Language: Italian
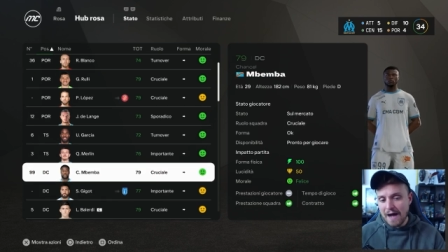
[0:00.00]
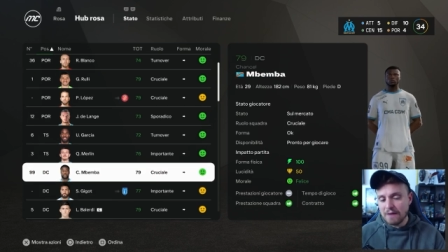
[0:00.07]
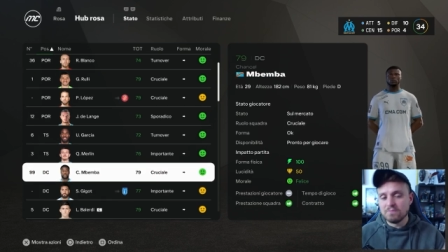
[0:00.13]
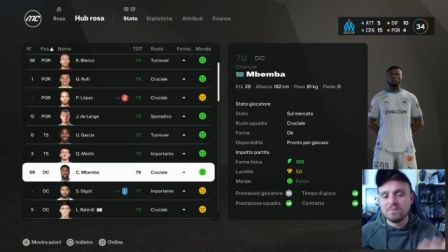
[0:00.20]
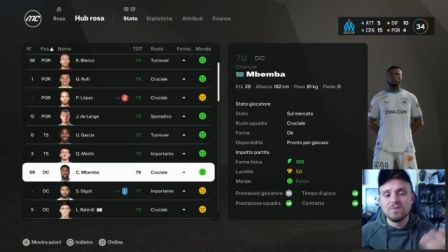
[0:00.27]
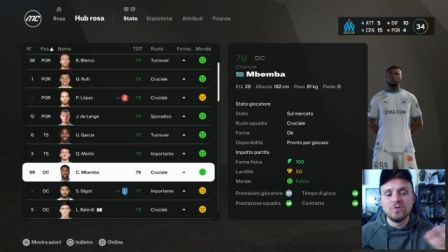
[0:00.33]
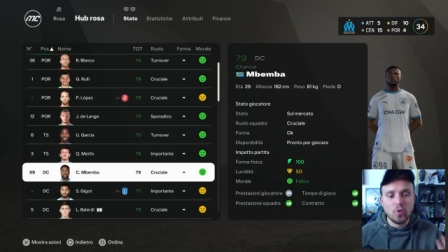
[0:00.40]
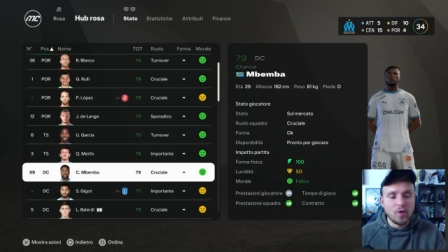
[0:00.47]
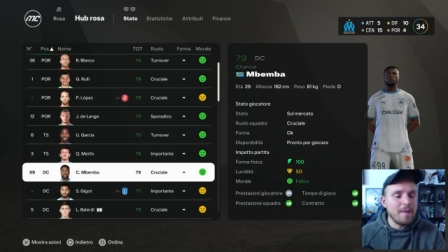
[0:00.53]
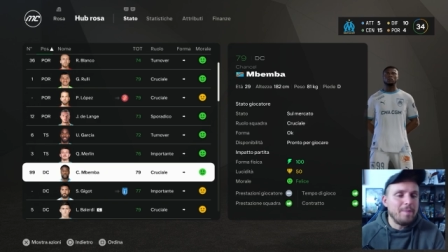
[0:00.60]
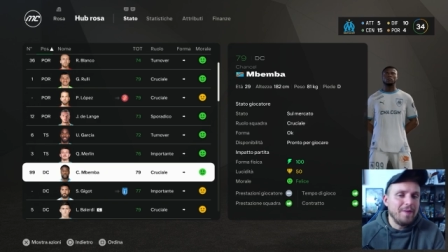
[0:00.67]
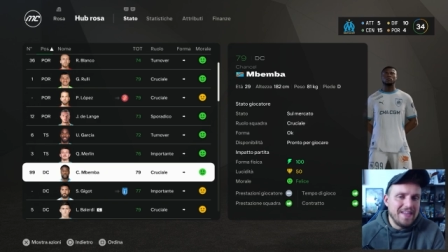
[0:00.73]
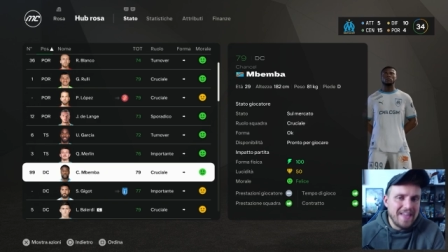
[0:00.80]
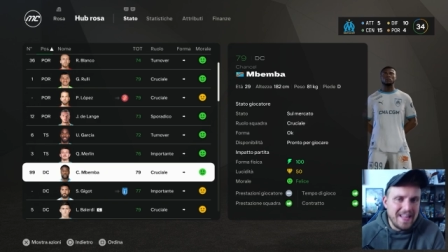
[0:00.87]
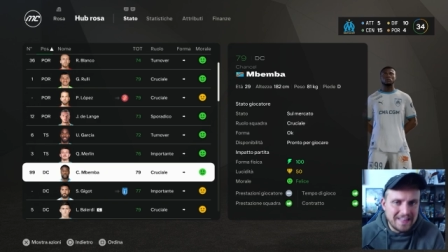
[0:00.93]
non è
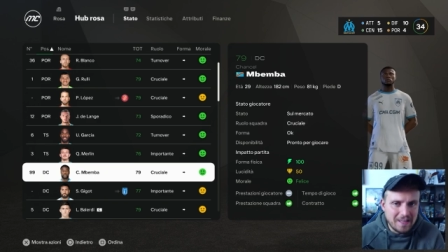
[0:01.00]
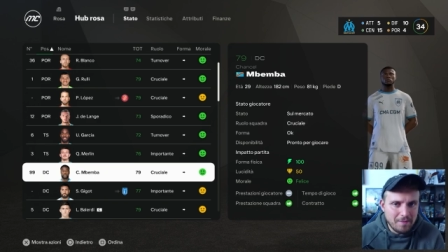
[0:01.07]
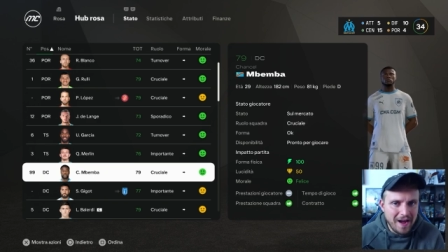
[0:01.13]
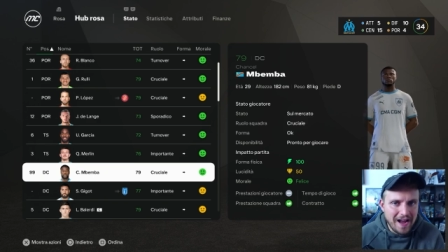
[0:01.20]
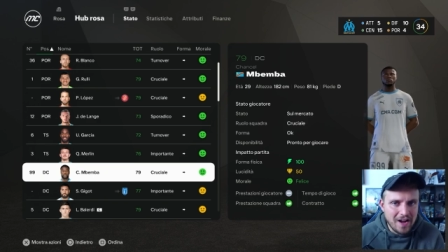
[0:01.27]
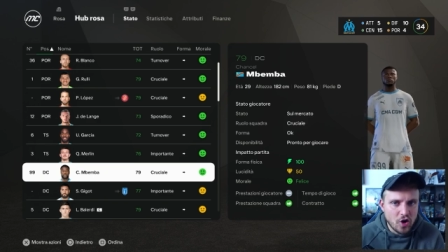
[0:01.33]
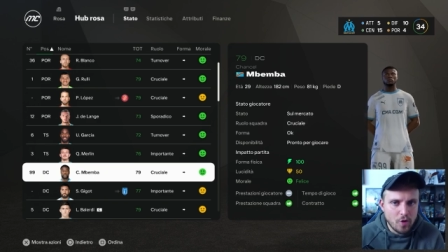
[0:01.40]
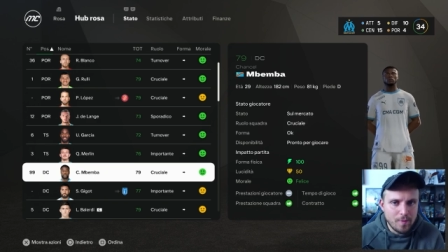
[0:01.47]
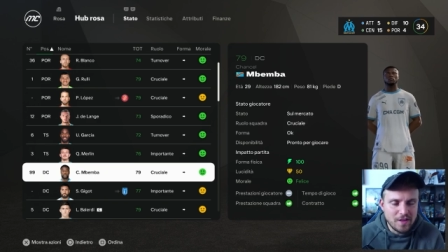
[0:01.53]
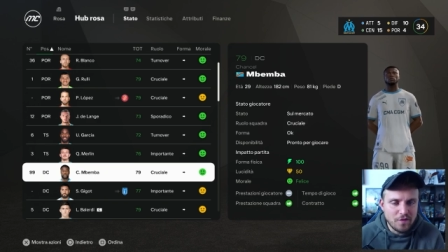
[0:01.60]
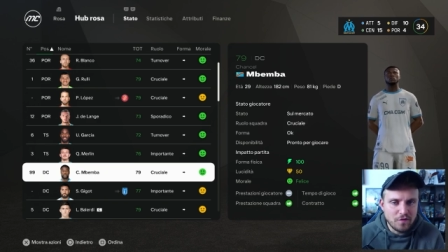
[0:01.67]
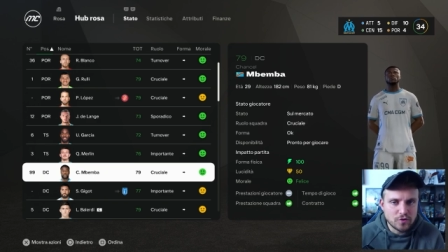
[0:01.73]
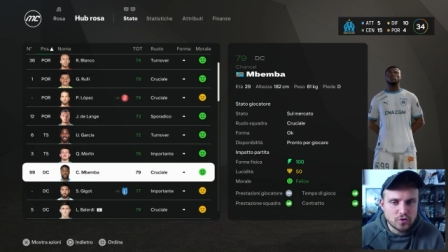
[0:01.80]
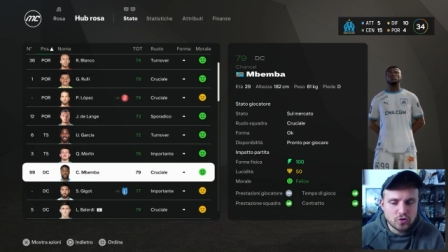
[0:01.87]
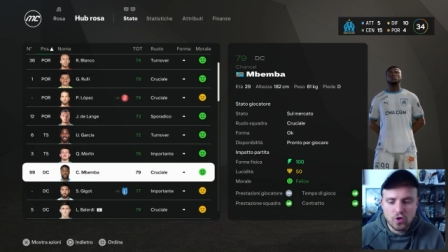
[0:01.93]
per niente male come
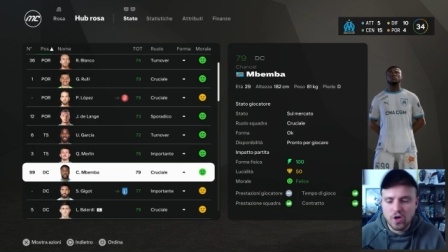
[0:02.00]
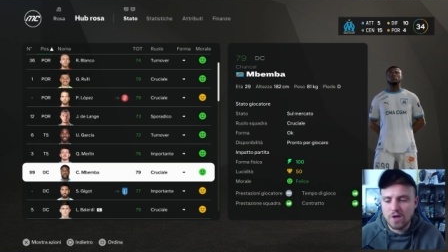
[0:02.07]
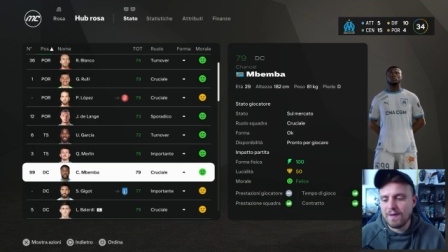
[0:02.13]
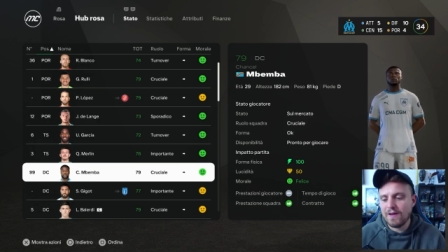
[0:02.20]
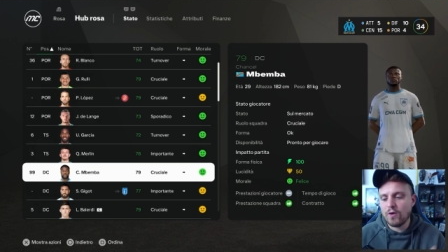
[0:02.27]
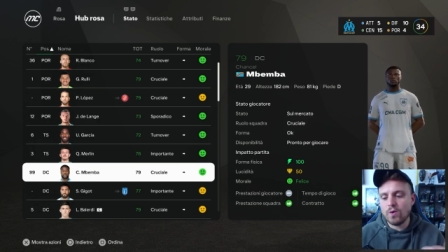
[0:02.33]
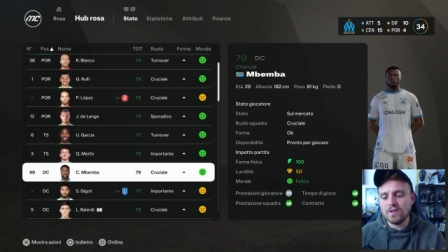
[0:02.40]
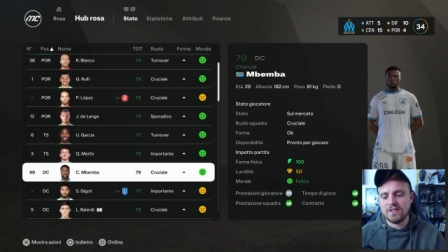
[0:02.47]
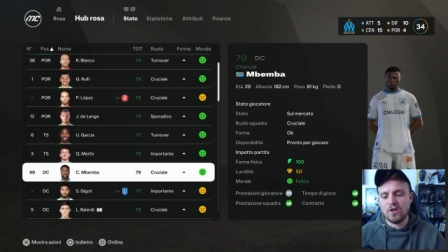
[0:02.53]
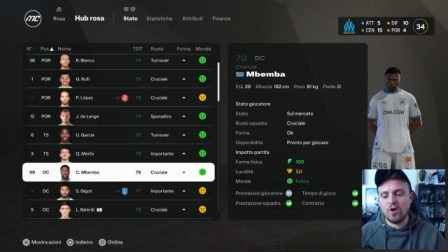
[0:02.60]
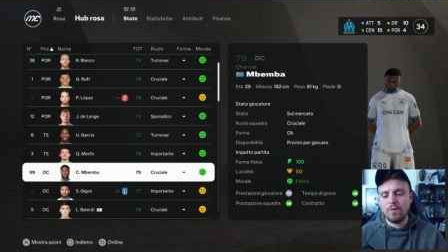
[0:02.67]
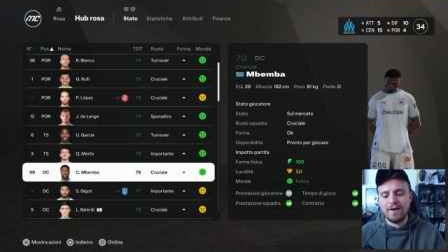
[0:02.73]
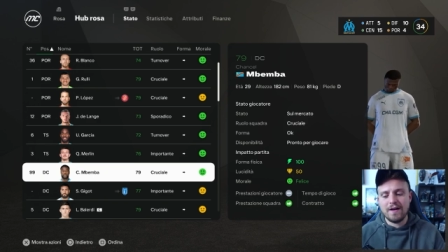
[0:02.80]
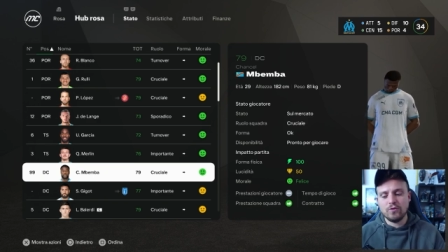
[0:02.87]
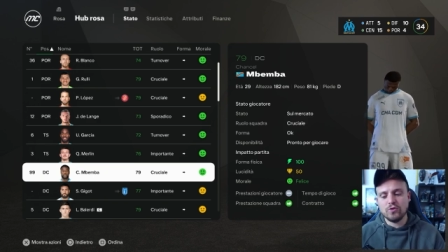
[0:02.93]
difensore, ma in questa No
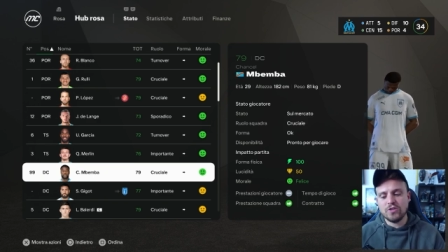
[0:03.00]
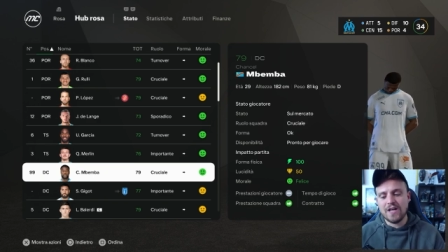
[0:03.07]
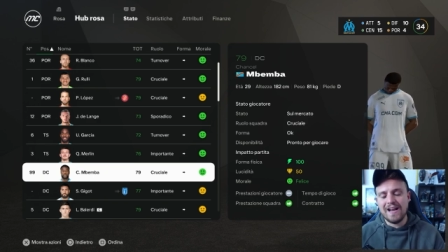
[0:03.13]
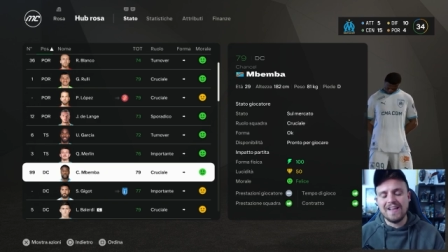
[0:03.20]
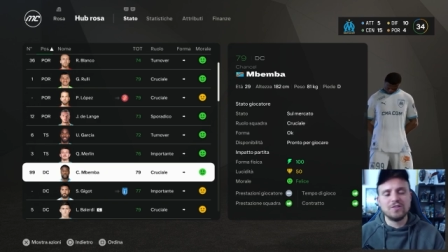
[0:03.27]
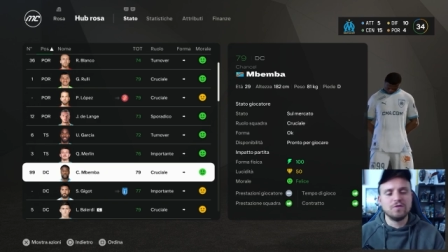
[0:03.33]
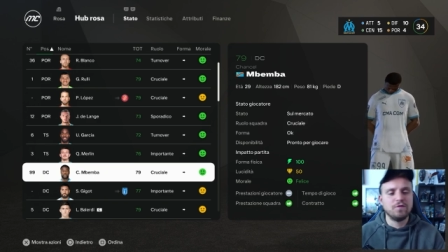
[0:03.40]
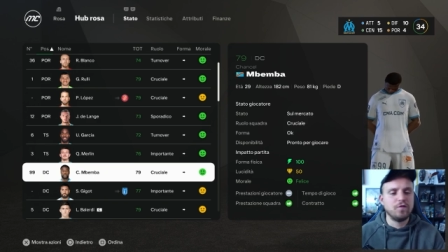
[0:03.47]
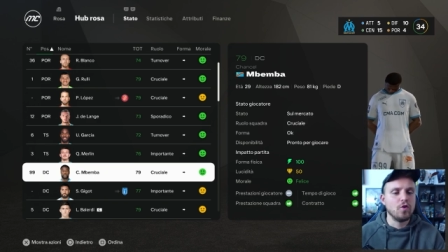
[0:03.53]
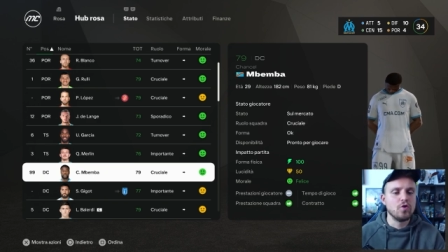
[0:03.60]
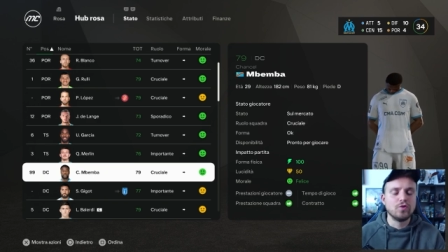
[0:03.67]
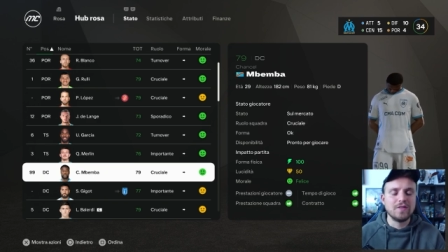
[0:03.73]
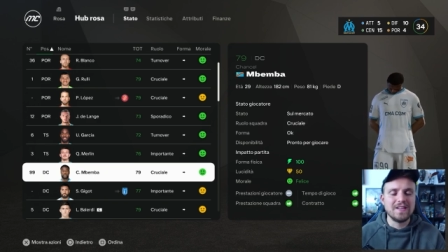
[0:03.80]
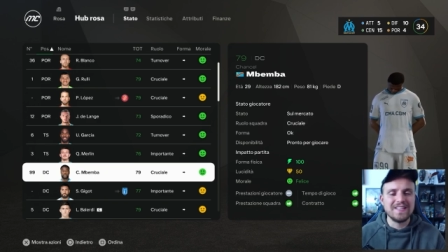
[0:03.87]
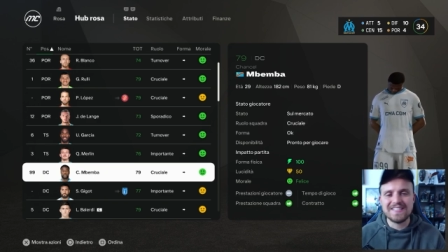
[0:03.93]
Mercato Challenge voglio
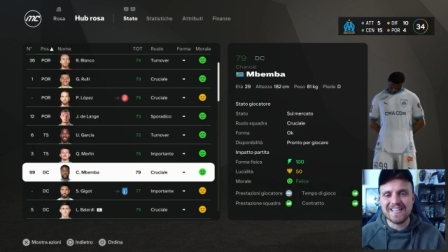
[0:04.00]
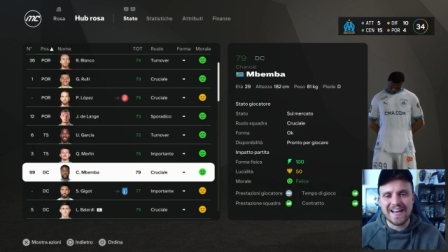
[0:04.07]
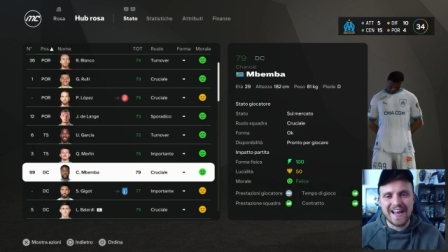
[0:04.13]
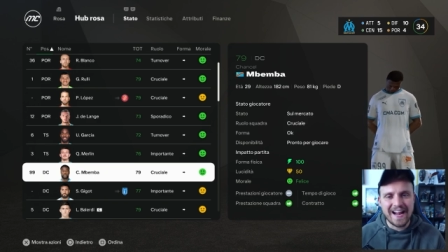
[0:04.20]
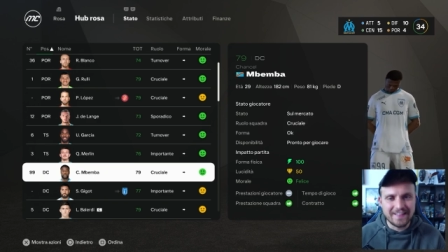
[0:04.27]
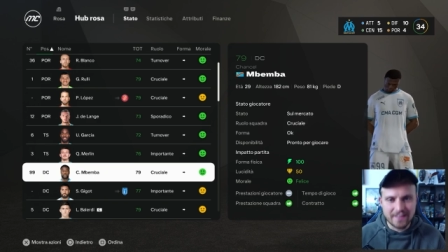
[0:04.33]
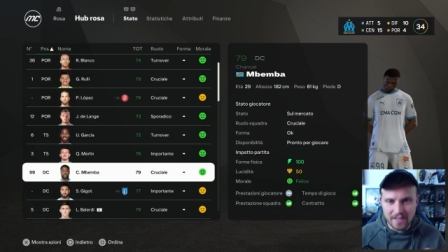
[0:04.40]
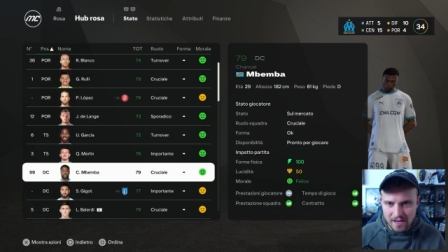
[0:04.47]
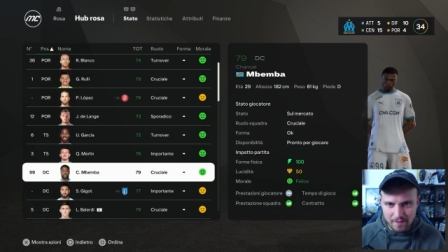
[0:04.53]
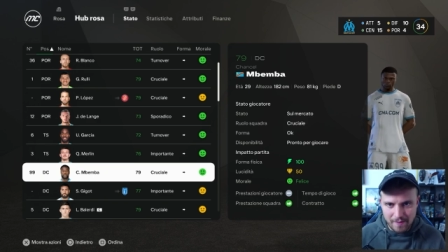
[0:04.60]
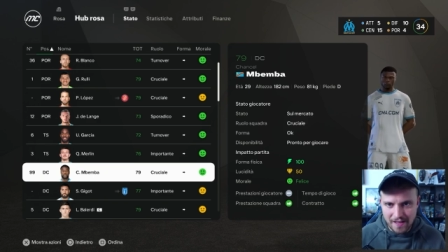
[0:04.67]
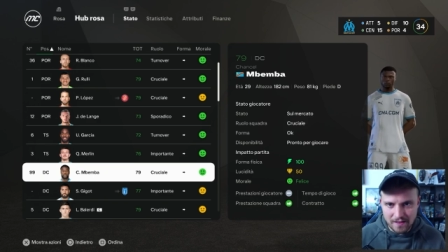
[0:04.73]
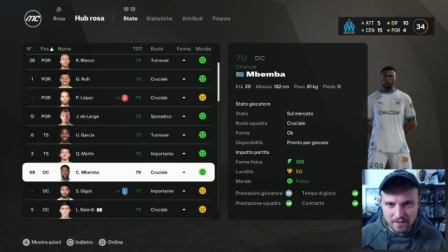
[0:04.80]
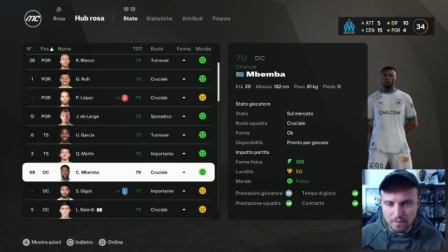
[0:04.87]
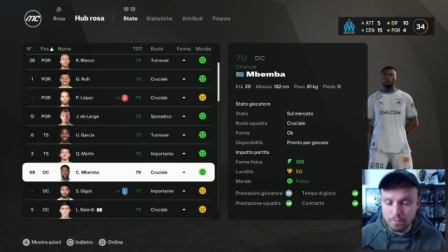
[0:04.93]
utilizzare altri
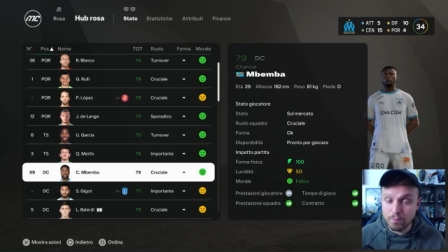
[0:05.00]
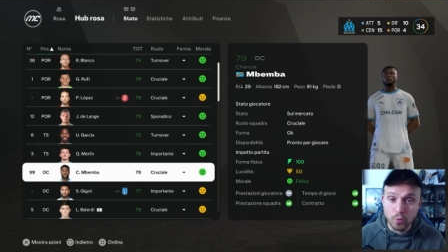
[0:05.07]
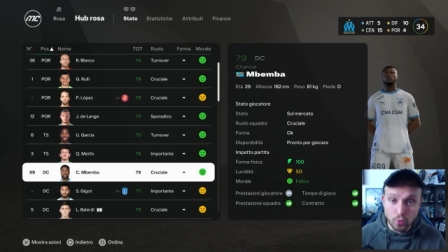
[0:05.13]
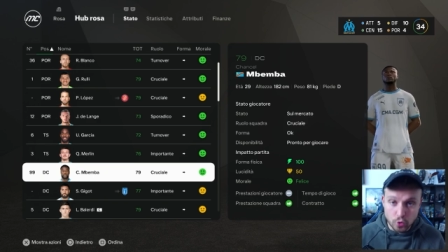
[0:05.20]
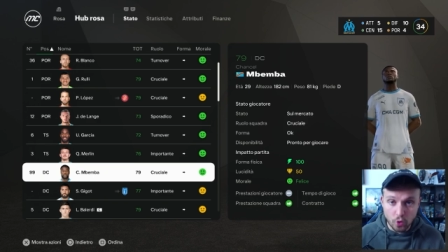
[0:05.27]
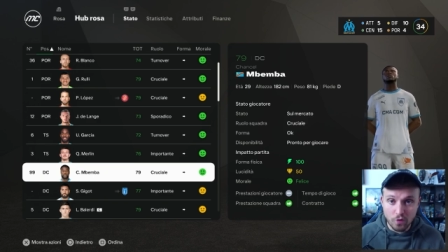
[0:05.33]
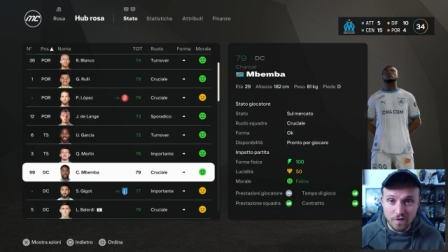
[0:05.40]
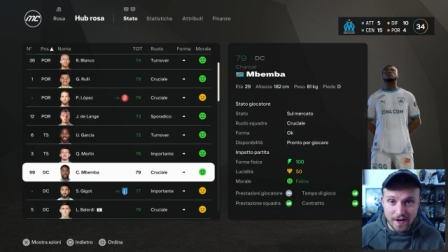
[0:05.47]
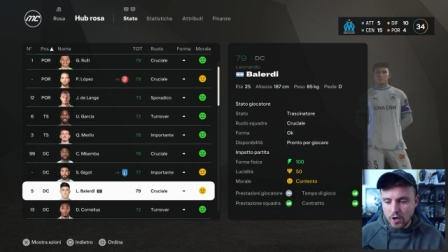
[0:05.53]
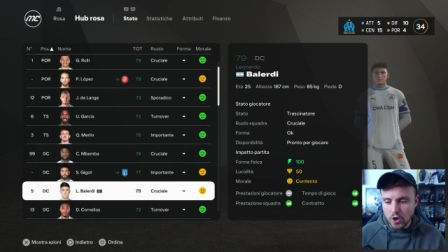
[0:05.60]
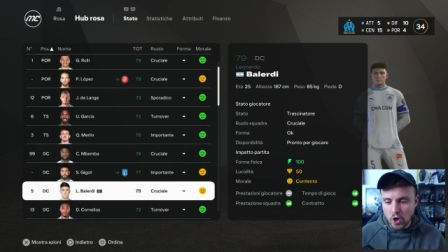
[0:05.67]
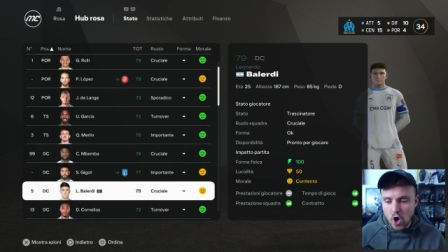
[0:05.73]
elementi più giovani,